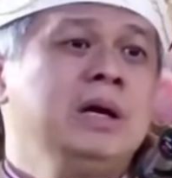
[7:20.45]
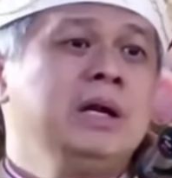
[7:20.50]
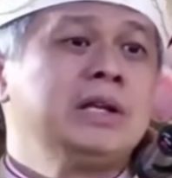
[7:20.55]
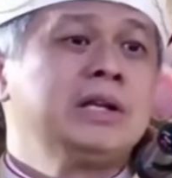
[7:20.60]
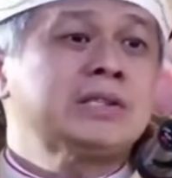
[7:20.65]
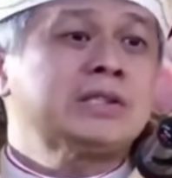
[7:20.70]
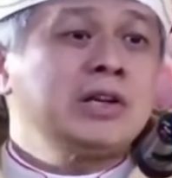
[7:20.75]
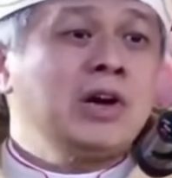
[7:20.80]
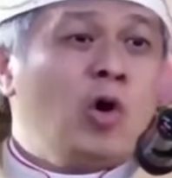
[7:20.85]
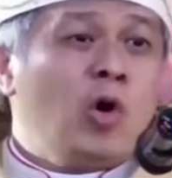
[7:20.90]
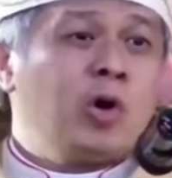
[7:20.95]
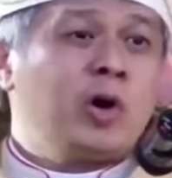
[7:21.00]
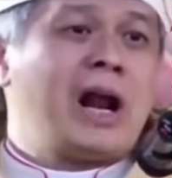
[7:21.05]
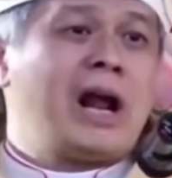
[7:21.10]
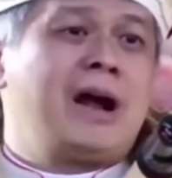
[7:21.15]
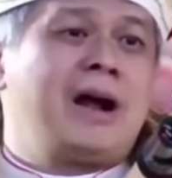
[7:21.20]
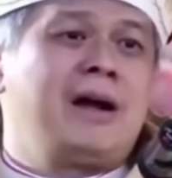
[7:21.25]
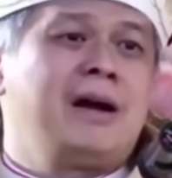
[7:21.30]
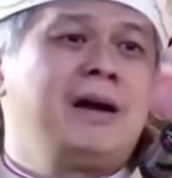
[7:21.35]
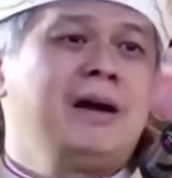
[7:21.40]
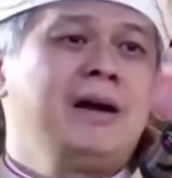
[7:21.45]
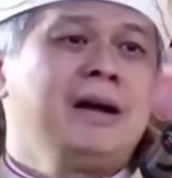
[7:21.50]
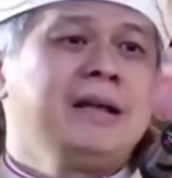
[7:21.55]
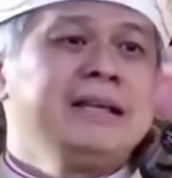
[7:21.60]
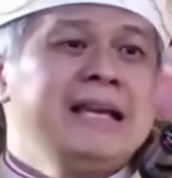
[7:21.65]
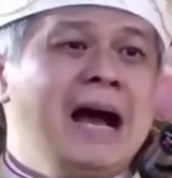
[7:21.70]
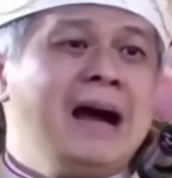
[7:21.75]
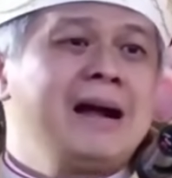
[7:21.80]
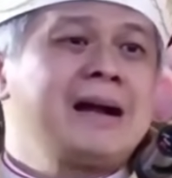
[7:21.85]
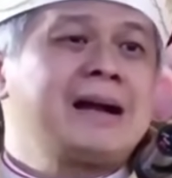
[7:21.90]
Seorang
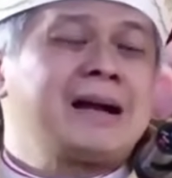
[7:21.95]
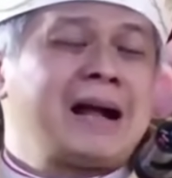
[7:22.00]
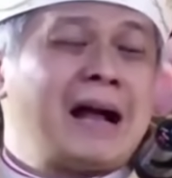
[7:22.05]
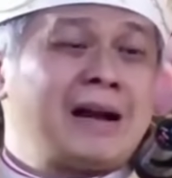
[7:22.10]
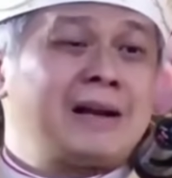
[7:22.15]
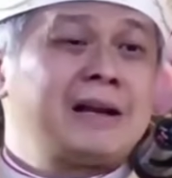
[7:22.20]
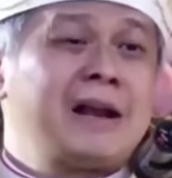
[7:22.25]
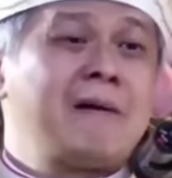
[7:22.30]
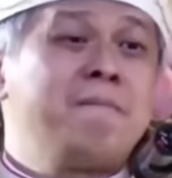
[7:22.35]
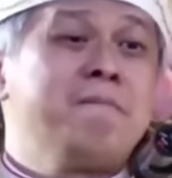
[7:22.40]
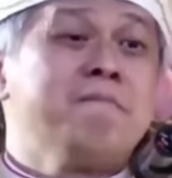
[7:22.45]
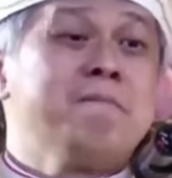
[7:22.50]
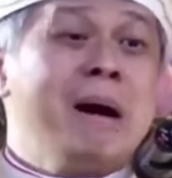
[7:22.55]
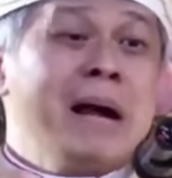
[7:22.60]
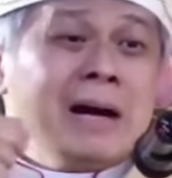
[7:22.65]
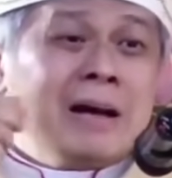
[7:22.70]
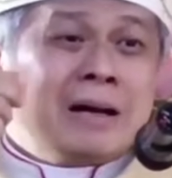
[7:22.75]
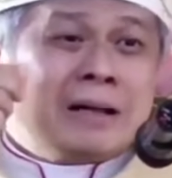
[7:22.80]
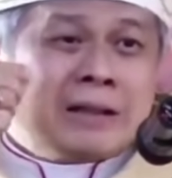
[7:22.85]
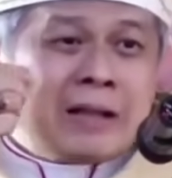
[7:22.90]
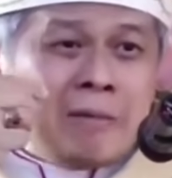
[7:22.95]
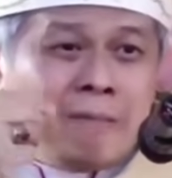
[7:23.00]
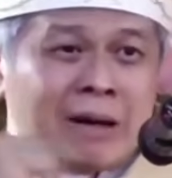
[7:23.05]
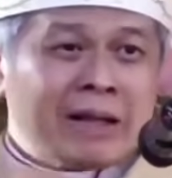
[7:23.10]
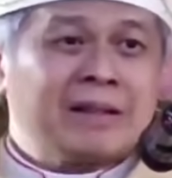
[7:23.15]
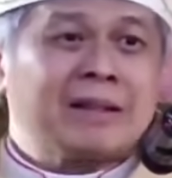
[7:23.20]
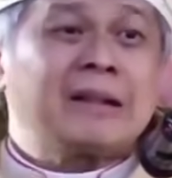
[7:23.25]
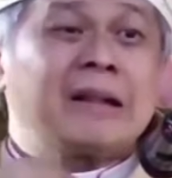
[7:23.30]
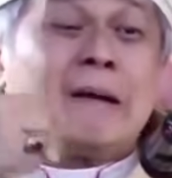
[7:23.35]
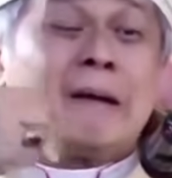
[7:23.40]
yang karena martabat
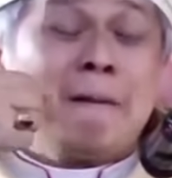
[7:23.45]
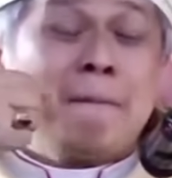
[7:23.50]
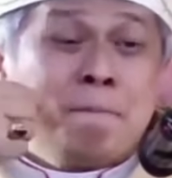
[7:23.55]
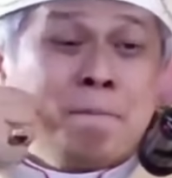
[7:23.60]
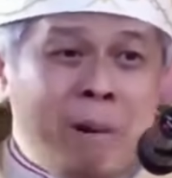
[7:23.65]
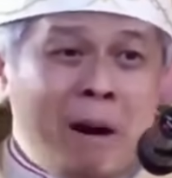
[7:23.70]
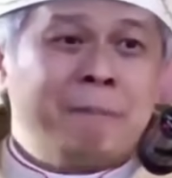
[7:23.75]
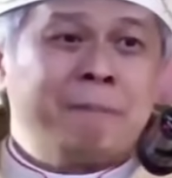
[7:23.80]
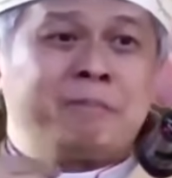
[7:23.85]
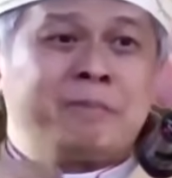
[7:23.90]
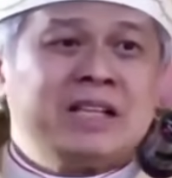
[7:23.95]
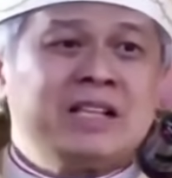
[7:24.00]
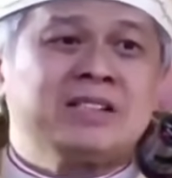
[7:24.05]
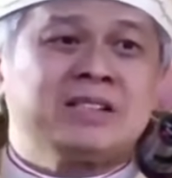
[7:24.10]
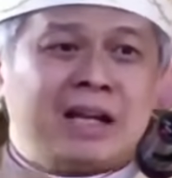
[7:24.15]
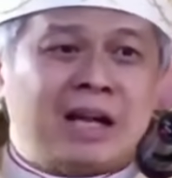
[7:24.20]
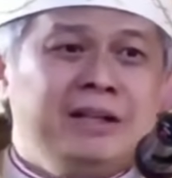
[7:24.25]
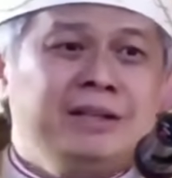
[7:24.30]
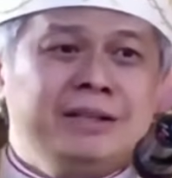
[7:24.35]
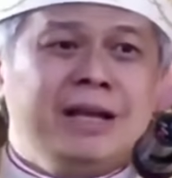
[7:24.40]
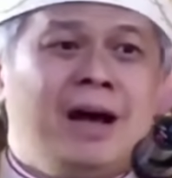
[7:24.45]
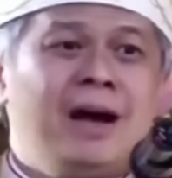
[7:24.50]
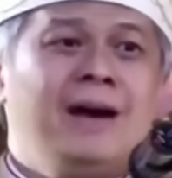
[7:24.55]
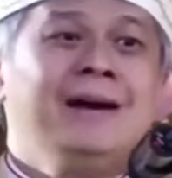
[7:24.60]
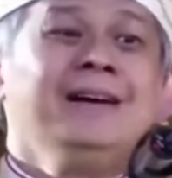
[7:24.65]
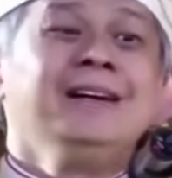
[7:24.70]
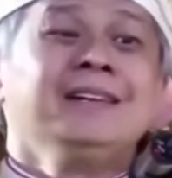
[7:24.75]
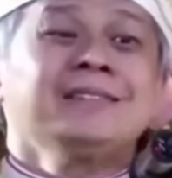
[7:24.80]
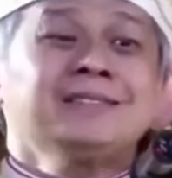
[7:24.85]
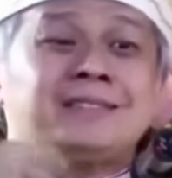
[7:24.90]
baptisannya
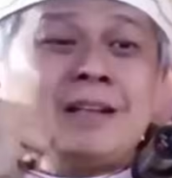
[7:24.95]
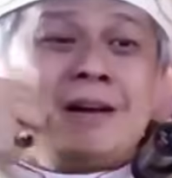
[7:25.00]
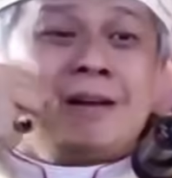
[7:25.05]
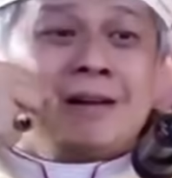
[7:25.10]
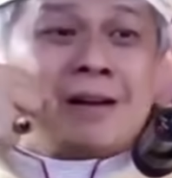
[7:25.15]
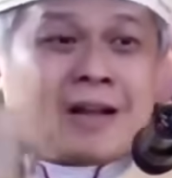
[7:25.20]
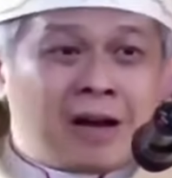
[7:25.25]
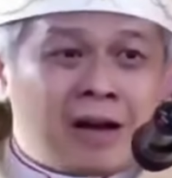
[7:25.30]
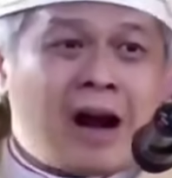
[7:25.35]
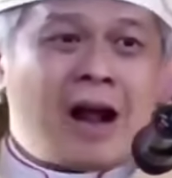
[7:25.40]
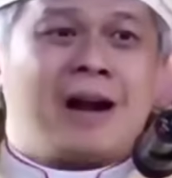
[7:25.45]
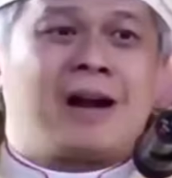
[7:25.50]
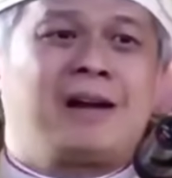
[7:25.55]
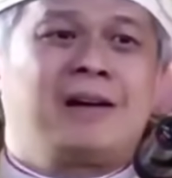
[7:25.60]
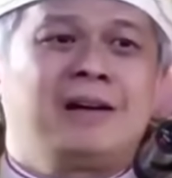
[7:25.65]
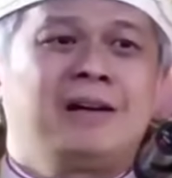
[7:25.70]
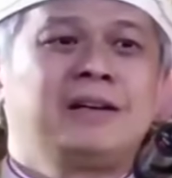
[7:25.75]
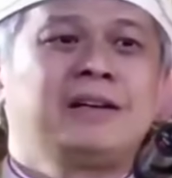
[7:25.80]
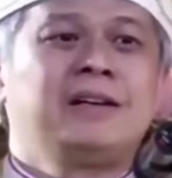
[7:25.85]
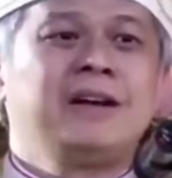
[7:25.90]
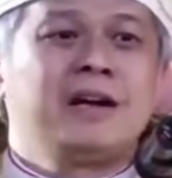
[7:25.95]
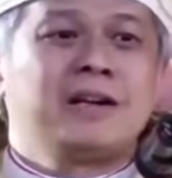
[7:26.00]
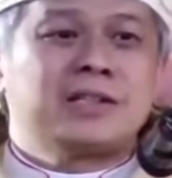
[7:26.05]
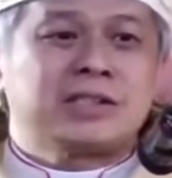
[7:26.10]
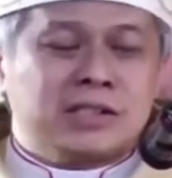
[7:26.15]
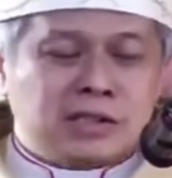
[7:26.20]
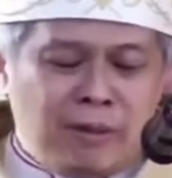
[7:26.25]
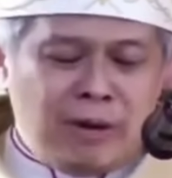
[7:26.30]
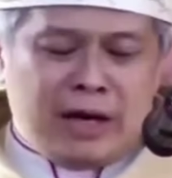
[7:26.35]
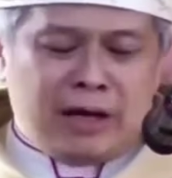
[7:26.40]
tergerak dengan
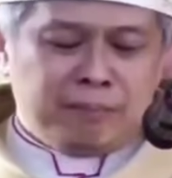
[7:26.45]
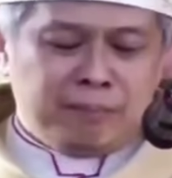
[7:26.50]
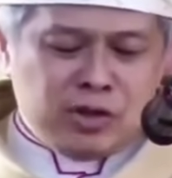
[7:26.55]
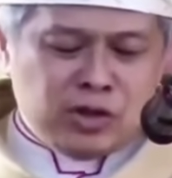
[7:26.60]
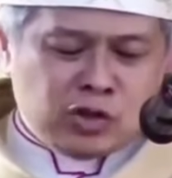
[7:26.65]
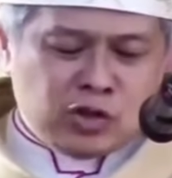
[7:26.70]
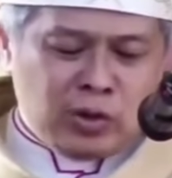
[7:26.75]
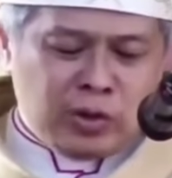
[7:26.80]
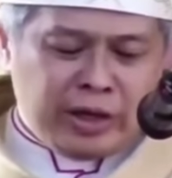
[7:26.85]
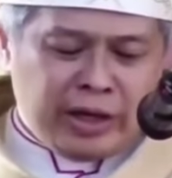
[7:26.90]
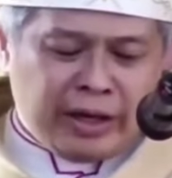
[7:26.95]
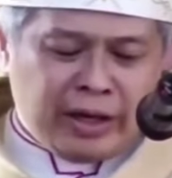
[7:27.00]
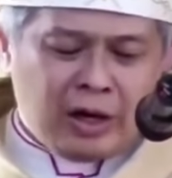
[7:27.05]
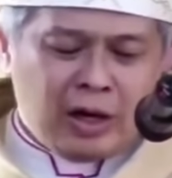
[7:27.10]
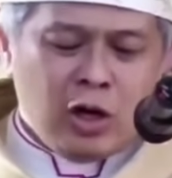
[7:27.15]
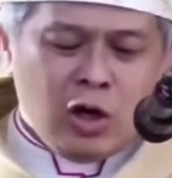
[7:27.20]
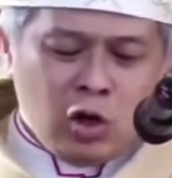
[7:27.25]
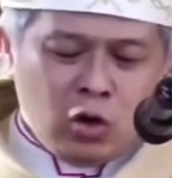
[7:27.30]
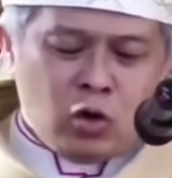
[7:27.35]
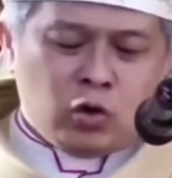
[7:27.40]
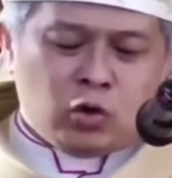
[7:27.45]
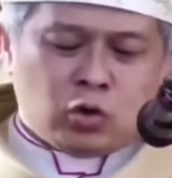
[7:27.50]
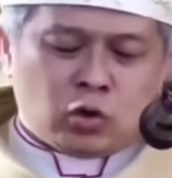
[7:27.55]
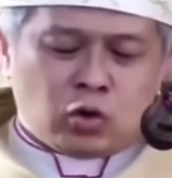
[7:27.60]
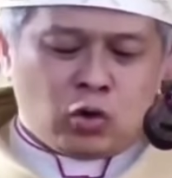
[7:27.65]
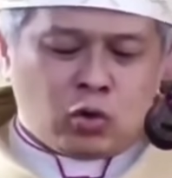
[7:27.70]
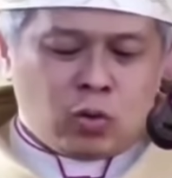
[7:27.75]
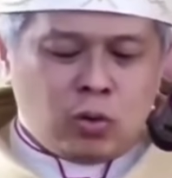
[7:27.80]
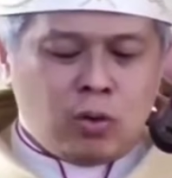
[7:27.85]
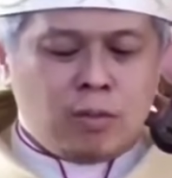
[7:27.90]
semangat misioner
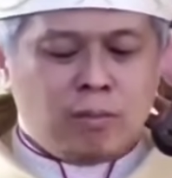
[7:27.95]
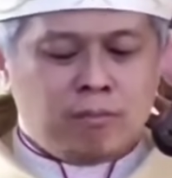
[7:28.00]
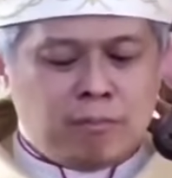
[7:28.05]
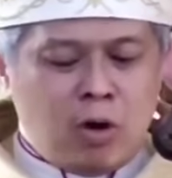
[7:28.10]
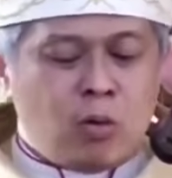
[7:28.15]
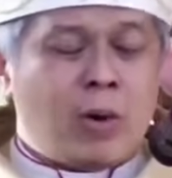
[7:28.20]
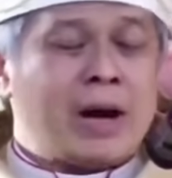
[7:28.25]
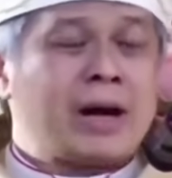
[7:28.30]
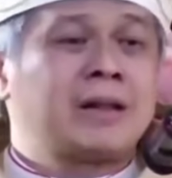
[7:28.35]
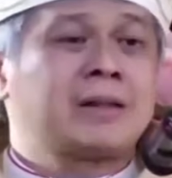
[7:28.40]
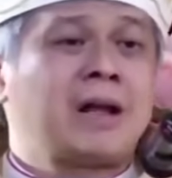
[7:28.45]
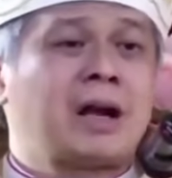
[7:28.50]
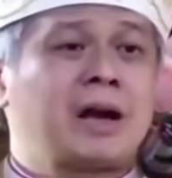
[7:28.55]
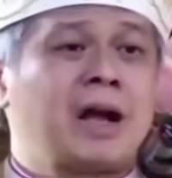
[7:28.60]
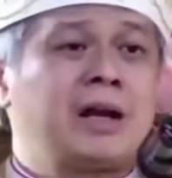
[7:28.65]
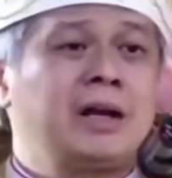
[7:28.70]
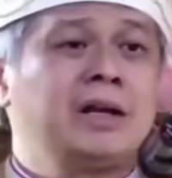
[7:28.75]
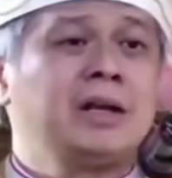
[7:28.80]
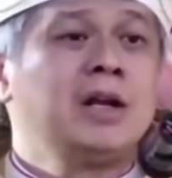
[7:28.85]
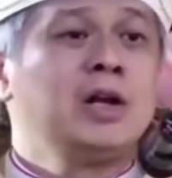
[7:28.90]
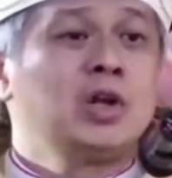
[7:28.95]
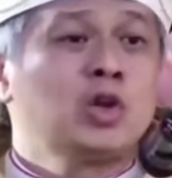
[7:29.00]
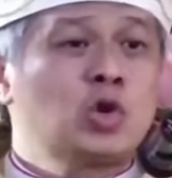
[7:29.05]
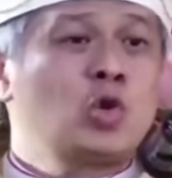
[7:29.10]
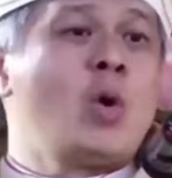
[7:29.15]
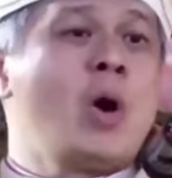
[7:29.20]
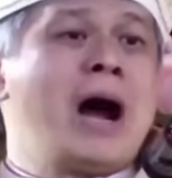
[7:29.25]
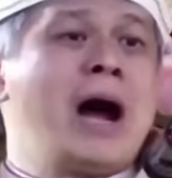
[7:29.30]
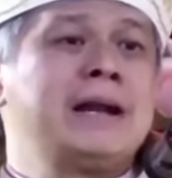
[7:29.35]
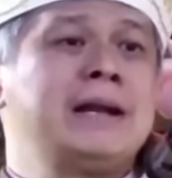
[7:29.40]
untuk mewartakan
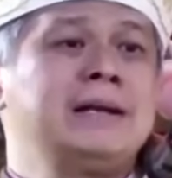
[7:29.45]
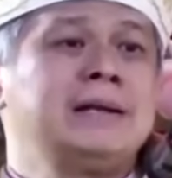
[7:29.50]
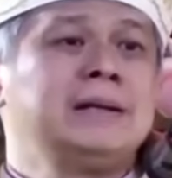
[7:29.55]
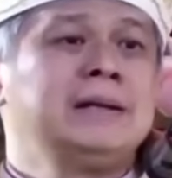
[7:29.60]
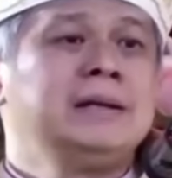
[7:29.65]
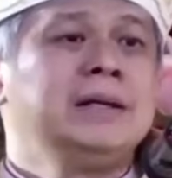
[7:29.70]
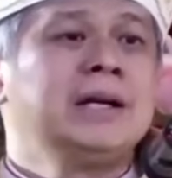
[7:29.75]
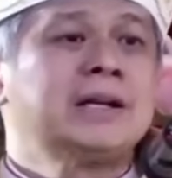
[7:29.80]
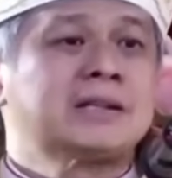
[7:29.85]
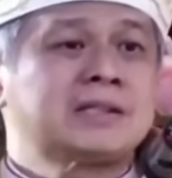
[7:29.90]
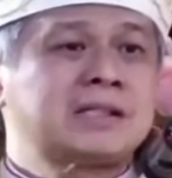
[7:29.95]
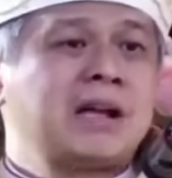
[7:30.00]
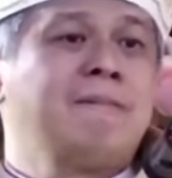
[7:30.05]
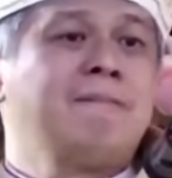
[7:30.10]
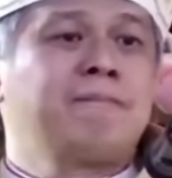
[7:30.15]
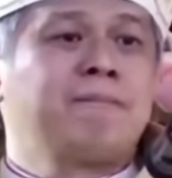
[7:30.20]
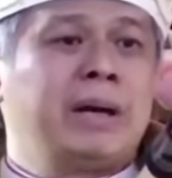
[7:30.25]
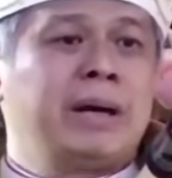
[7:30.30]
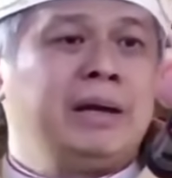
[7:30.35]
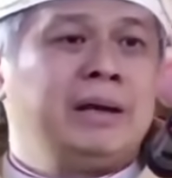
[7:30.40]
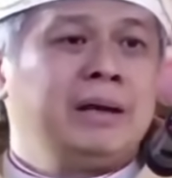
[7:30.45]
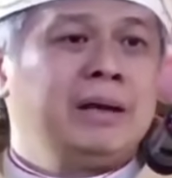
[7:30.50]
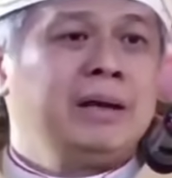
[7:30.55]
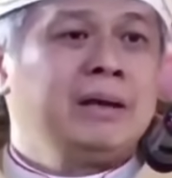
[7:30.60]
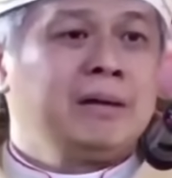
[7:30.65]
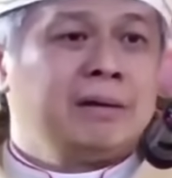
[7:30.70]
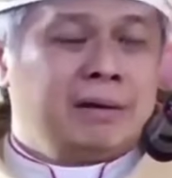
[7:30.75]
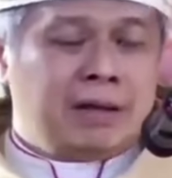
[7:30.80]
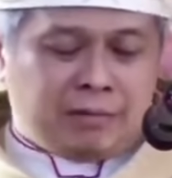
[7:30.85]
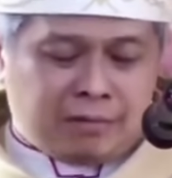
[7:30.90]
Tuhan sampai
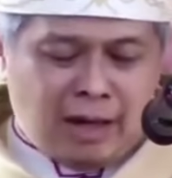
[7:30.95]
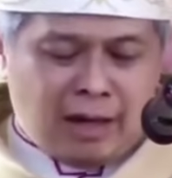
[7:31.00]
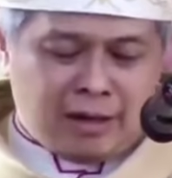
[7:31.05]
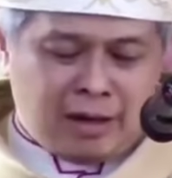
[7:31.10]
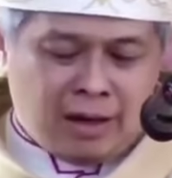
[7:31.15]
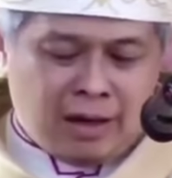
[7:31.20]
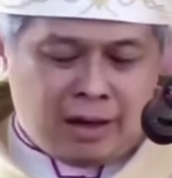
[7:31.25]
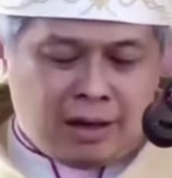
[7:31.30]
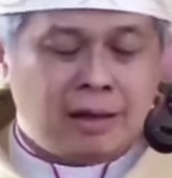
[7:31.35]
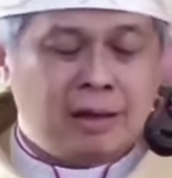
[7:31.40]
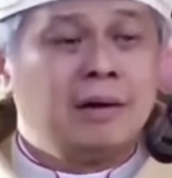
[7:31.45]
di tanah